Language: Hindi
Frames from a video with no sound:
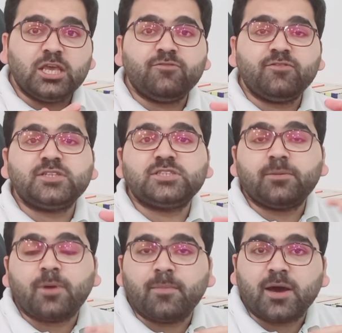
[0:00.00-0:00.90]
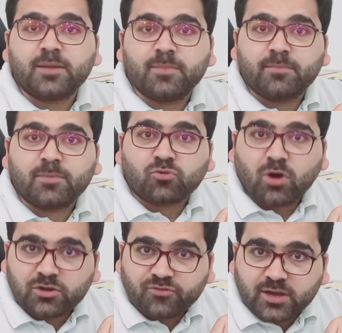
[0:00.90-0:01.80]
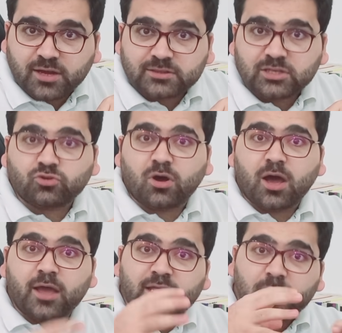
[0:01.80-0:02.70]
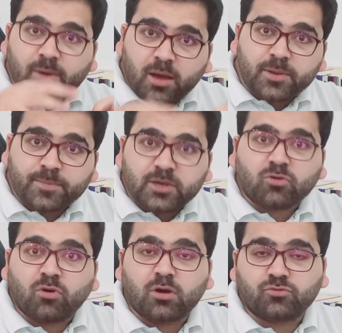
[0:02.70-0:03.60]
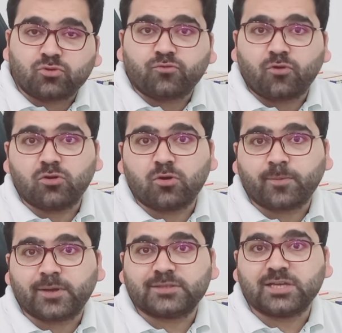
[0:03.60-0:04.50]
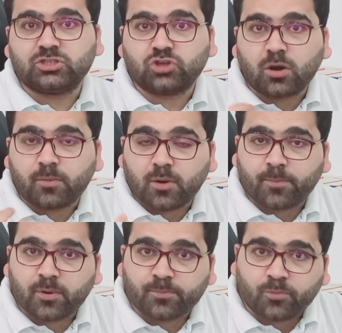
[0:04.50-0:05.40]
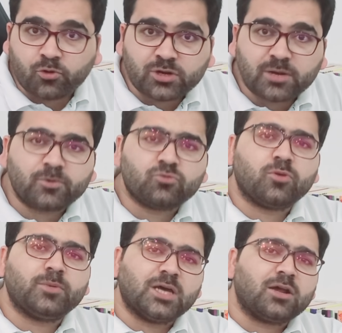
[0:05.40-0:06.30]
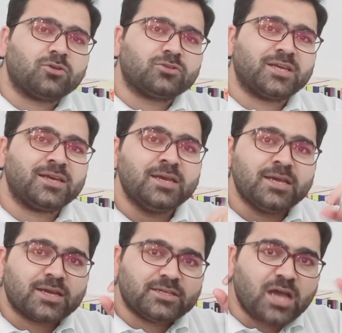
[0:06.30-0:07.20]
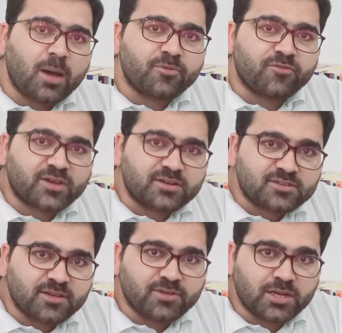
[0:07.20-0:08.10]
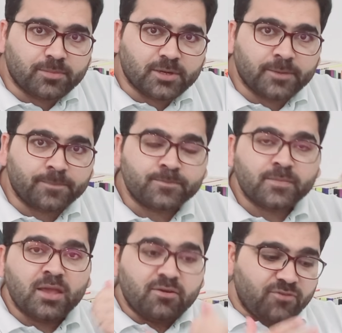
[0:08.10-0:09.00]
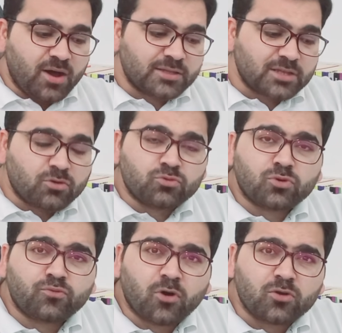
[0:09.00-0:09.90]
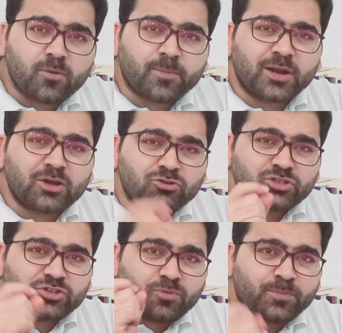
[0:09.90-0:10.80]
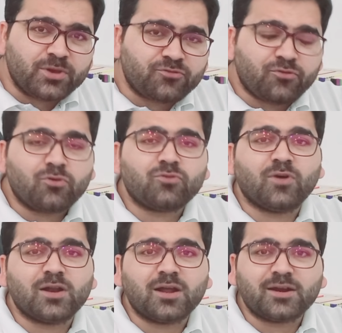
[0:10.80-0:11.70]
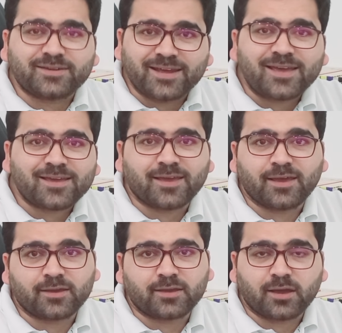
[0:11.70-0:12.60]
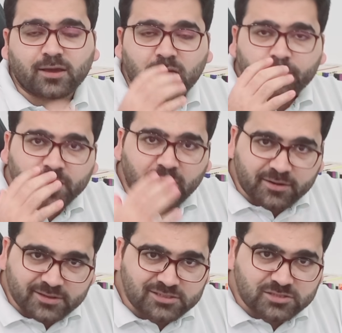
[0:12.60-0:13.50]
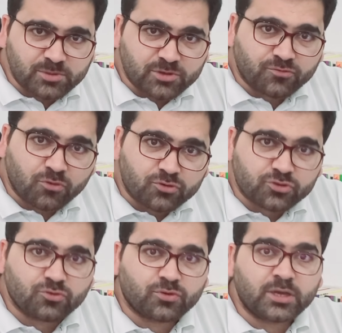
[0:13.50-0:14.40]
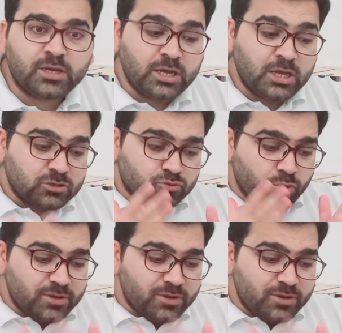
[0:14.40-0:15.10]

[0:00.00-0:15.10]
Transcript: इवन जब हमारे मेंबर क्वालिफाई करते हैं तो आई कैप अभी भी उनको फॉलोअप करता है जॉब पोर्टल पे उनको बता रहा होता है कि यहाँ पे वैकेंसी अवेलेबल है वहाँ तक उनको फॉलोअप करें और ये जो बिग फोर वाला टैग है कि अगर आपके आर्टिकल्स बिग फोर से होंगे तो